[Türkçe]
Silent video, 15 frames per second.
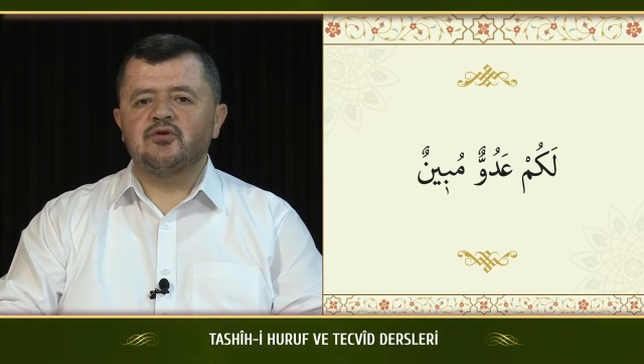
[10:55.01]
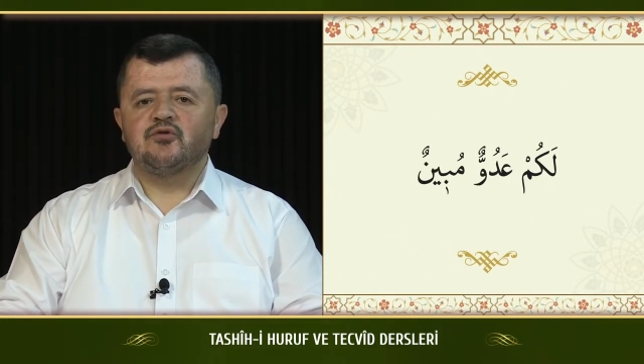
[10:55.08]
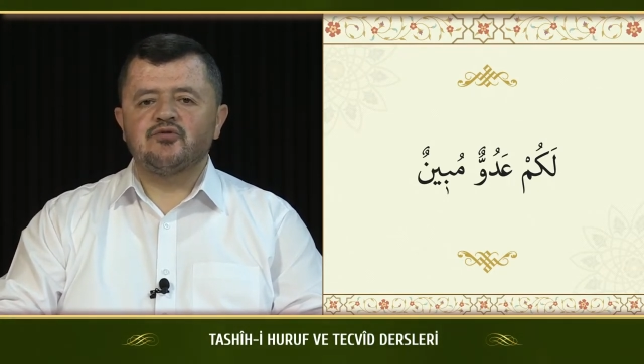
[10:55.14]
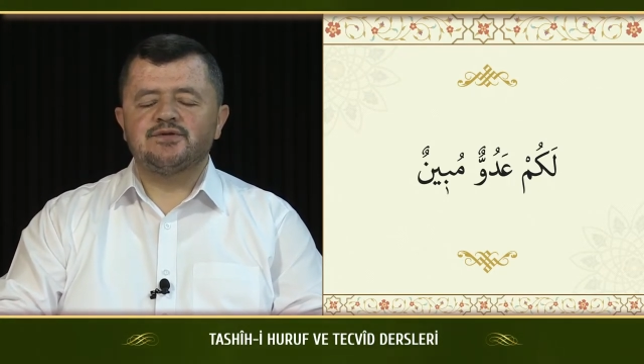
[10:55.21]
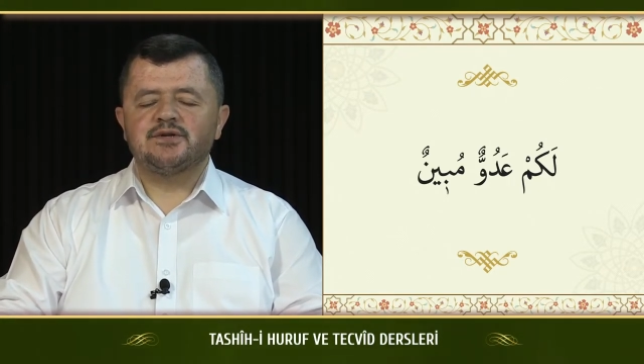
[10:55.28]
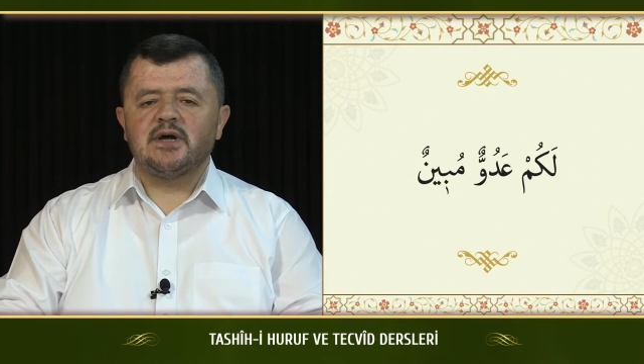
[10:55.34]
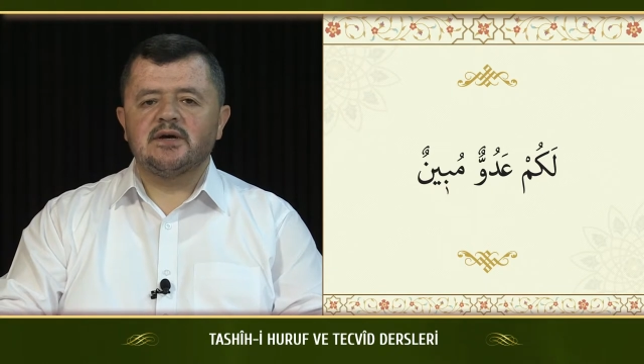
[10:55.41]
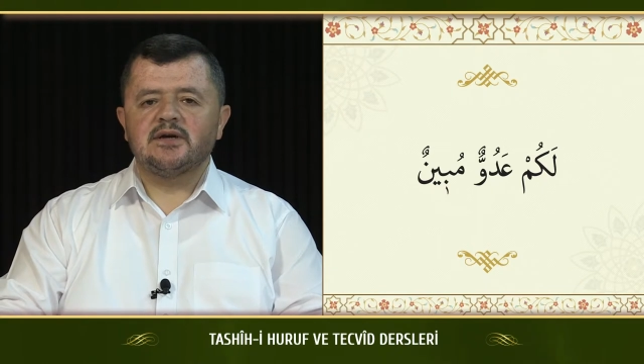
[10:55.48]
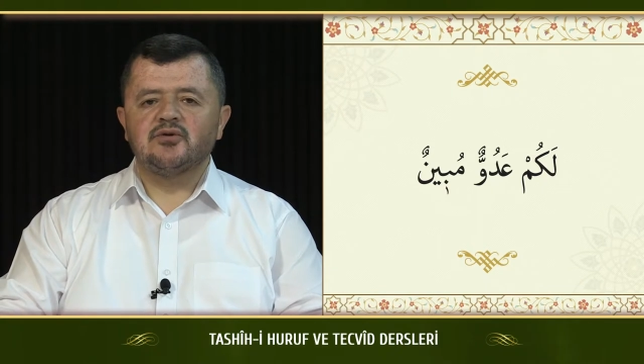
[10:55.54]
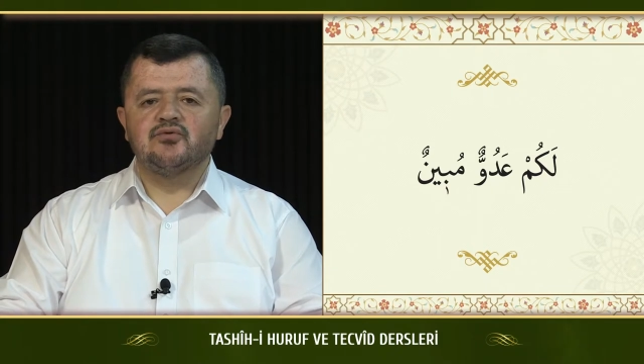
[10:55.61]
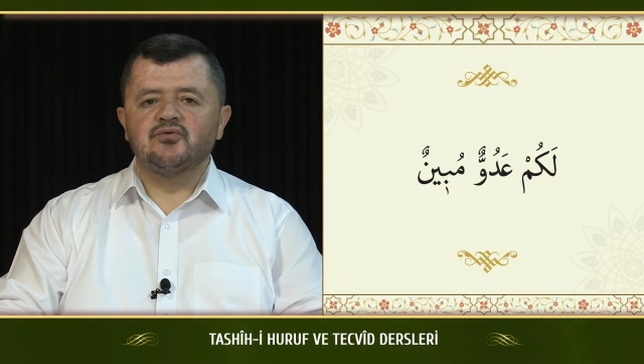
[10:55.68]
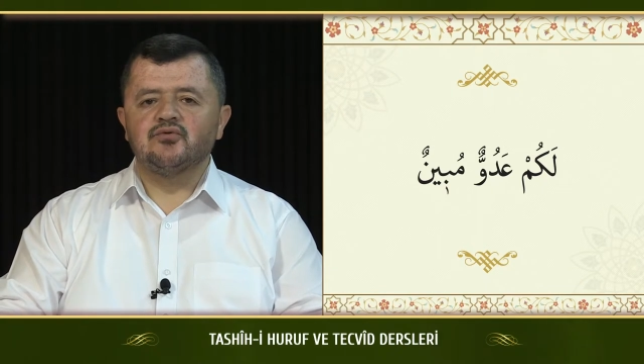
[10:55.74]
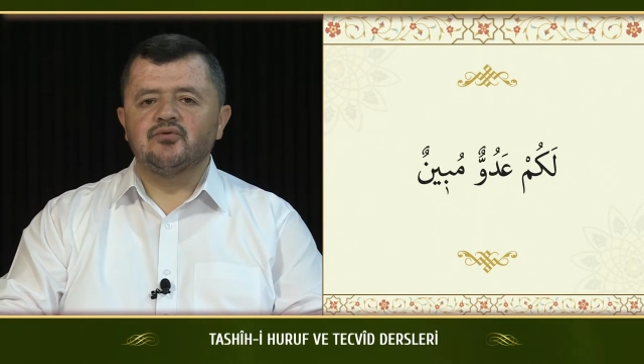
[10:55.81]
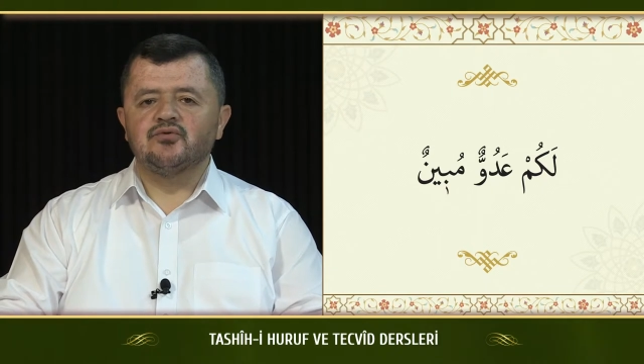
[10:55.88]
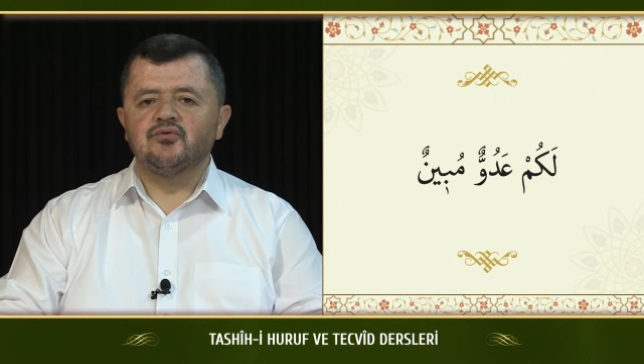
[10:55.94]
O
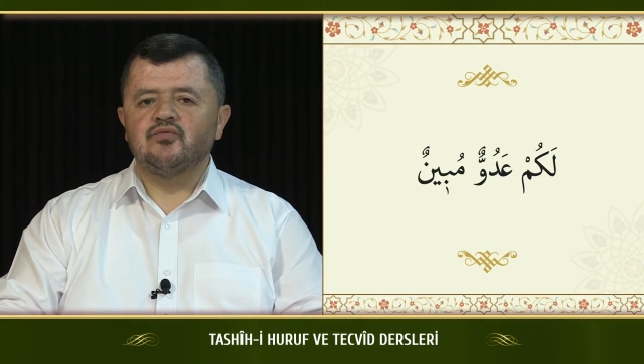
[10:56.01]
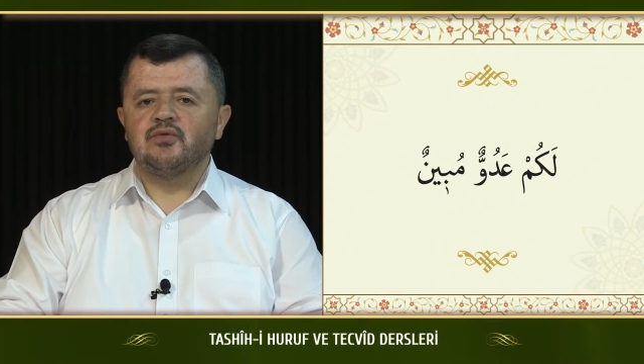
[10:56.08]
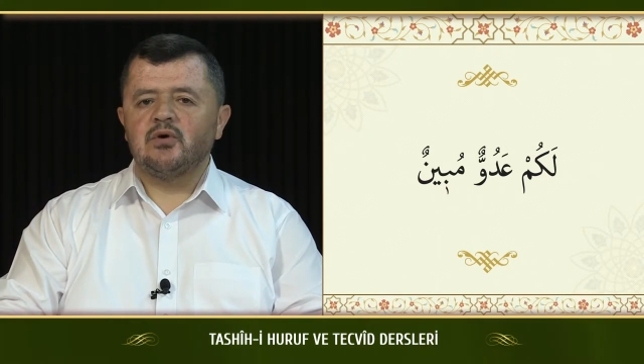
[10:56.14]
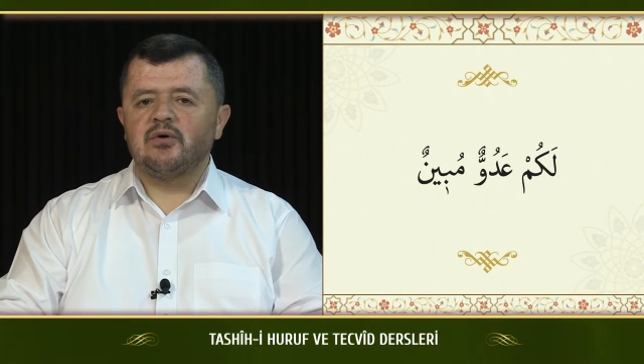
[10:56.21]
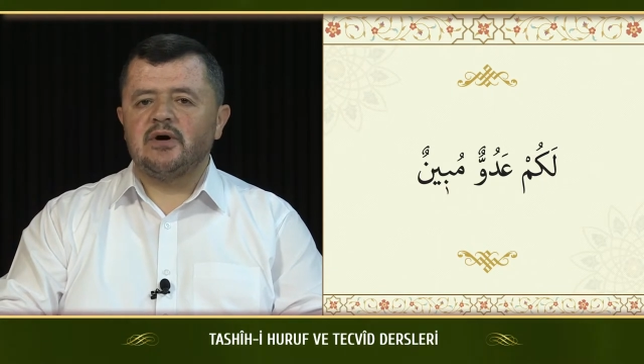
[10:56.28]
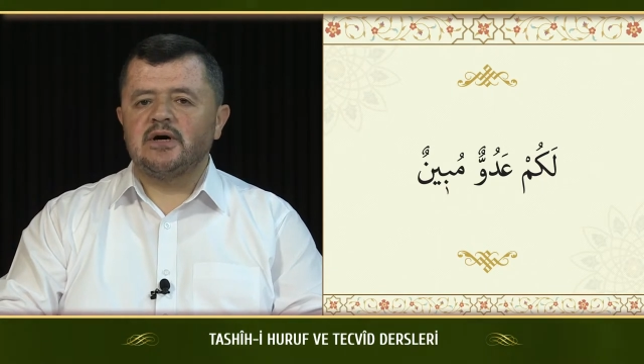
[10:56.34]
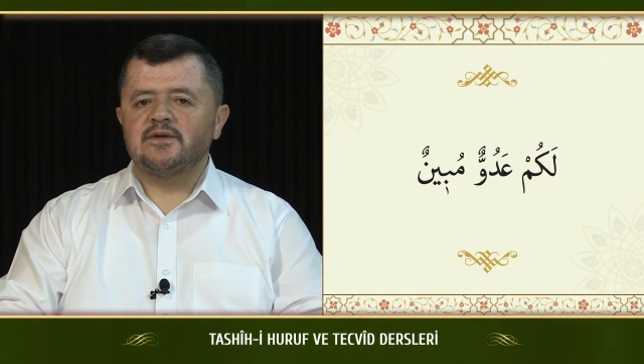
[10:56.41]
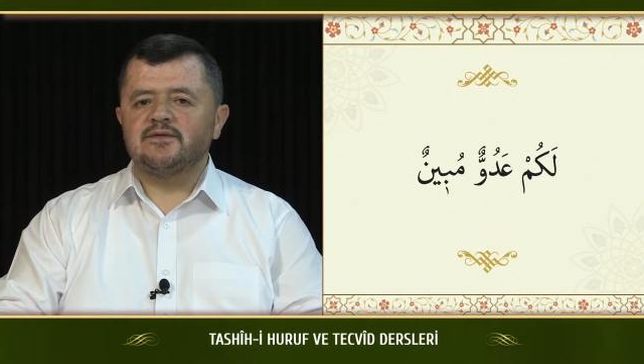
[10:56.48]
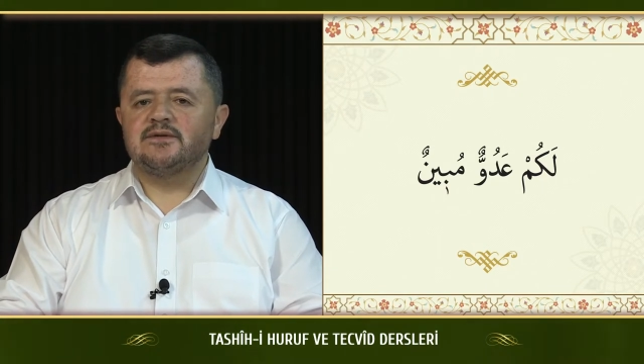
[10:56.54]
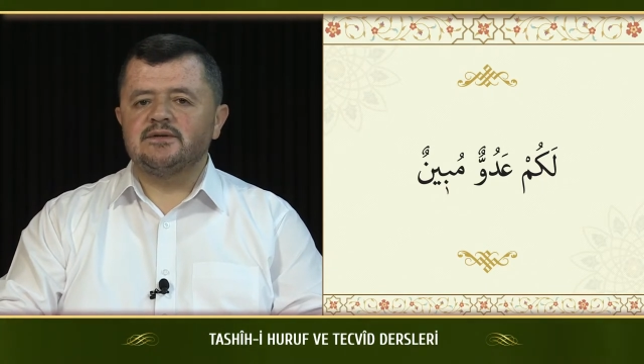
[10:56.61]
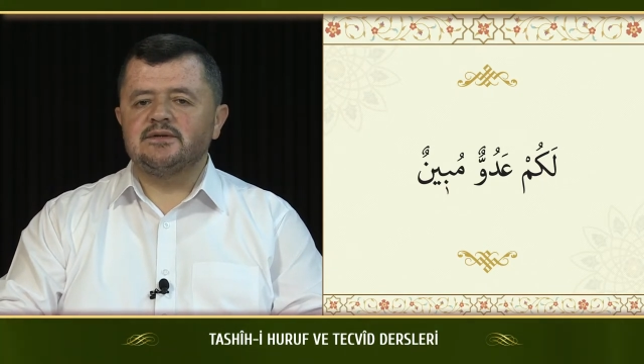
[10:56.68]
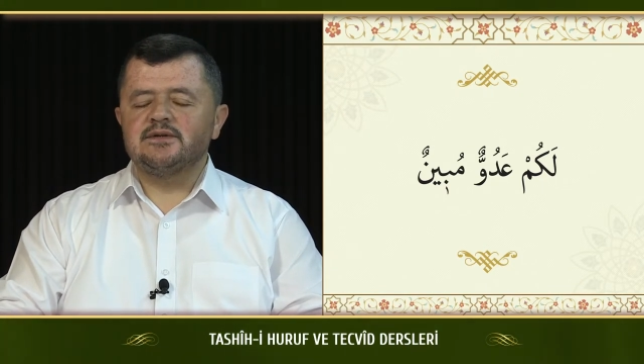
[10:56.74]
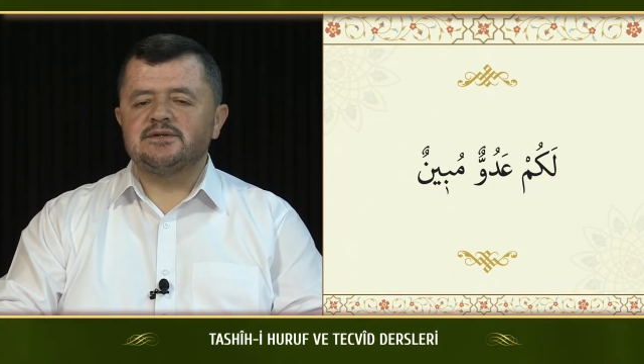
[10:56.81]
sakin nunu vav harfinin